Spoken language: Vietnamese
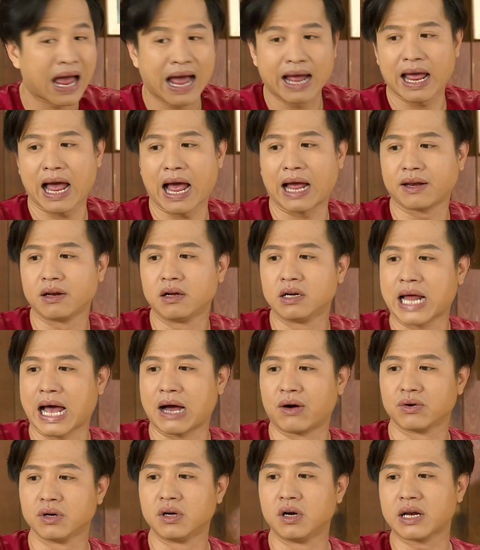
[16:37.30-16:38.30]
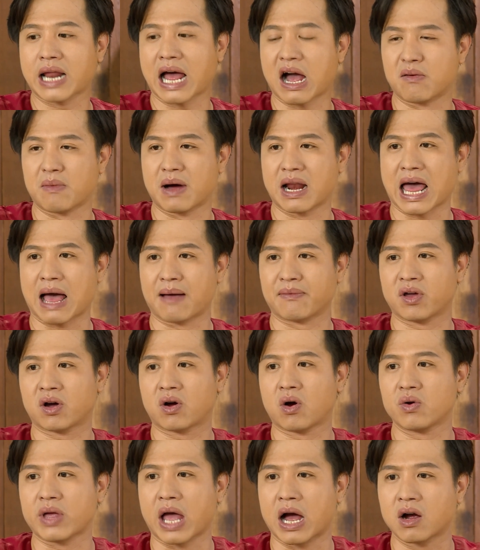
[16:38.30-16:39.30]
Ai đứa nào mà làm cho
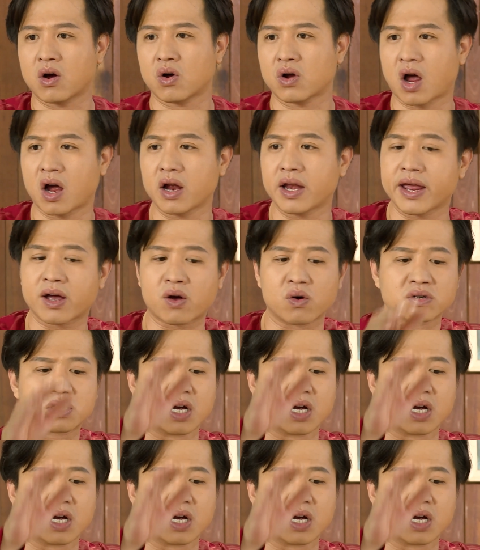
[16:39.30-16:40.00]
cô giận cô nói đi, con